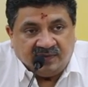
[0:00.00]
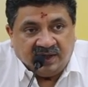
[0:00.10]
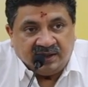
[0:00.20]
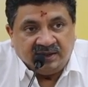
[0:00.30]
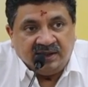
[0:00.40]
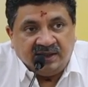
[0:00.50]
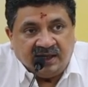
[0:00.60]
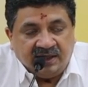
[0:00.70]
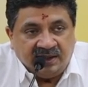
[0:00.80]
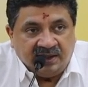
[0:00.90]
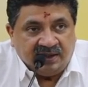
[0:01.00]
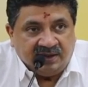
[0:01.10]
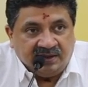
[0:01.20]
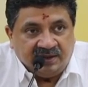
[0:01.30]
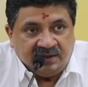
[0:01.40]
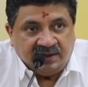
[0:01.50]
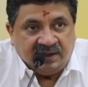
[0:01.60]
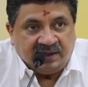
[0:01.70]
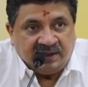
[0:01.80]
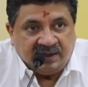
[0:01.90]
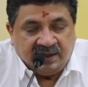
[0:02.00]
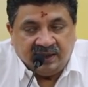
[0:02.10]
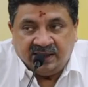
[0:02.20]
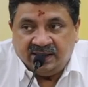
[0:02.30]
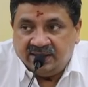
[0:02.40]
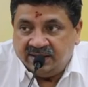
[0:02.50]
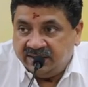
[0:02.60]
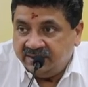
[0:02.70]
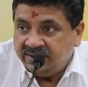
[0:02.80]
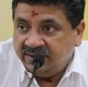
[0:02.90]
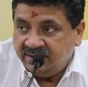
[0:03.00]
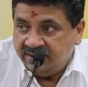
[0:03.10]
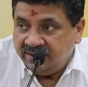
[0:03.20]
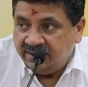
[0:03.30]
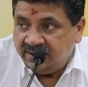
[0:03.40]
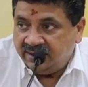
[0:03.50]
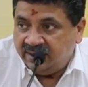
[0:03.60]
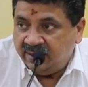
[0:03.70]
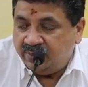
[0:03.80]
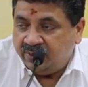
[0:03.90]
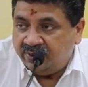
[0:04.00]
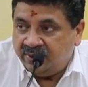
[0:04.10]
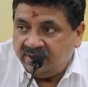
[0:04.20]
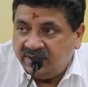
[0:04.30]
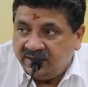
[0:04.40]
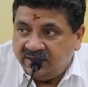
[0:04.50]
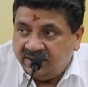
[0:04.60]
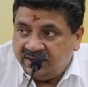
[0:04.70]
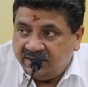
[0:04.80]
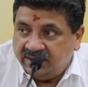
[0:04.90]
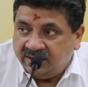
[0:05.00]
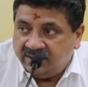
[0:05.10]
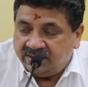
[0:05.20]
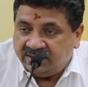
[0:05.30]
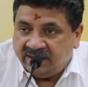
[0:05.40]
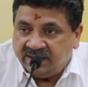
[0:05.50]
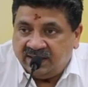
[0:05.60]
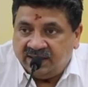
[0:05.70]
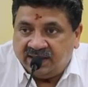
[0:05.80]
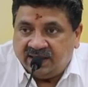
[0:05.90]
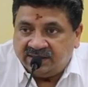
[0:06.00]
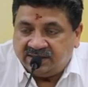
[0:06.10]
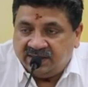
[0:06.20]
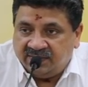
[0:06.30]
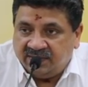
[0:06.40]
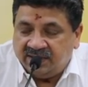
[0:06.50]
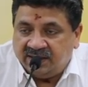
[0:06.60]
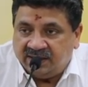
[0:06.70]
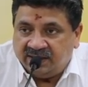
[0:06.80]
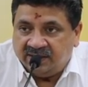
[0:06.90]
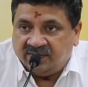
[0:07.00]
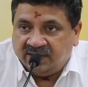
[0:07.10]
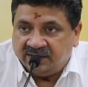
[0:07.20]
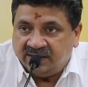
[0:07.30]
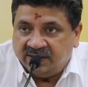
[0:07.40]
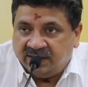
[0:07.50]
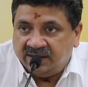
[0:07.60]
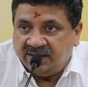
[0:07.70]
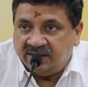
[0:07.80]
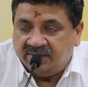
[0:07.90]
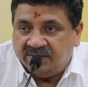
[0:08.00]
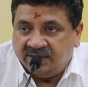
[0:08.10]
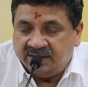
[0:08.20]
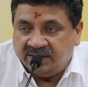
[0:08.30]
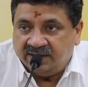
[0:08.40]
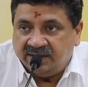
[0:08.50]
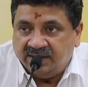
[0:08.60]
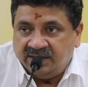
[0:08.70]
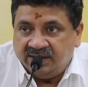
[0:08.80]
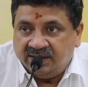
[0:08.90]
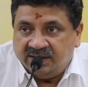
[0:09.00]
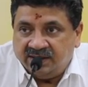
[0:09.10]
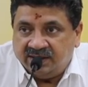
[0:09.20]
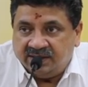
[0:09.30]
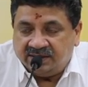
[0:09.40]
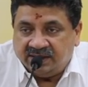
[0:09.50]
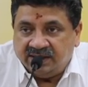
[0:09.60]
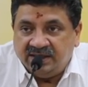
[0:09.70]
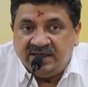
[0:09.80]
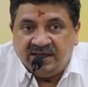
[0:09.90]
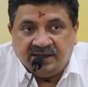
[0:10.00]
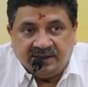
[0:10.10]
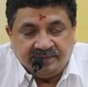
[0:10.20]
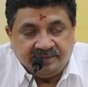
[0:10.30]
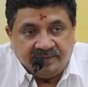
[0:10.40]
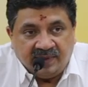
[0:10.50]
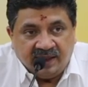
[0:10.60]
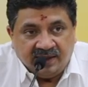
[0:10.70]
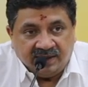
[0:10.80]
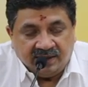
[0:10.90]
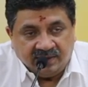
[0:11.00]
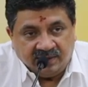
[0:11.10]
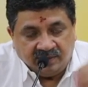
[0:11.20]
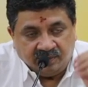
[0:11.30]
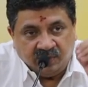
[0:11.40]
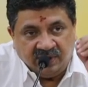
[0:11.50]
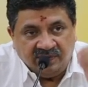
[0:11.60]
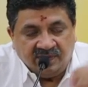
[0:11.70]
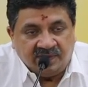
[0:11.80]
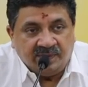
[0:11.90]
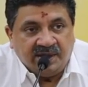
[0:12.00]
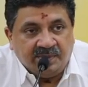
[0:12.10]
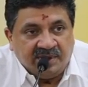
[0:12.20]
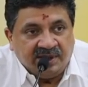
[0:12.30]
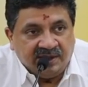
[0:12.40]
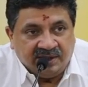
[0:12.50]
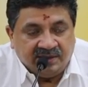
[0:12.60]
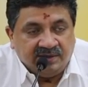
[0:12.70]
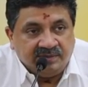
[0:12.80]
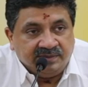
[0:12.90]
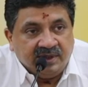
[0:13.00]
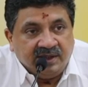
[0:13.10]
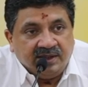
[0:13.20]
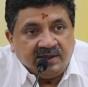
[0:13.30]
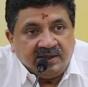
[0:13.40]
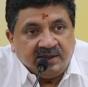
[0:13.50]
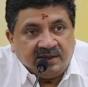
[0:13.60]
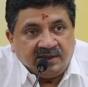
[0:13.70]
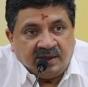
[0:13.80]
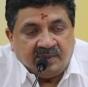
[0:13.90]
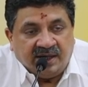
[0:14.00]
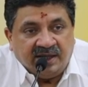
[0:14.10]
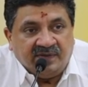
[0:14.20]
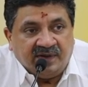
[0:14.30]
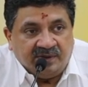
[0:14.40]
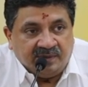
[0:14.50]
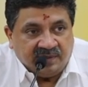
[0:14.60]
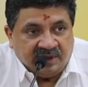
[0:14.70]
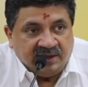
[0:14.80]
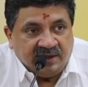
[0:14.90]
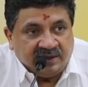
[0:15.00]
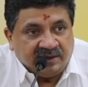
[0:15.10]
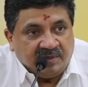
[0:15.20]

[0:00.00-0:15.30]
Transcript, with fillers: வளர்ந்த நாடுகள் எற்ற எல்லைகளை அதே போல் தென்கிழக்கு ஆசியாவில் இருக்கிற வளர்ந்த நாடுகளுடைய தகுதியை புள்ளி விவரம் அடிப்படையில் நாம் அடைய வேண்டும் அதுதான்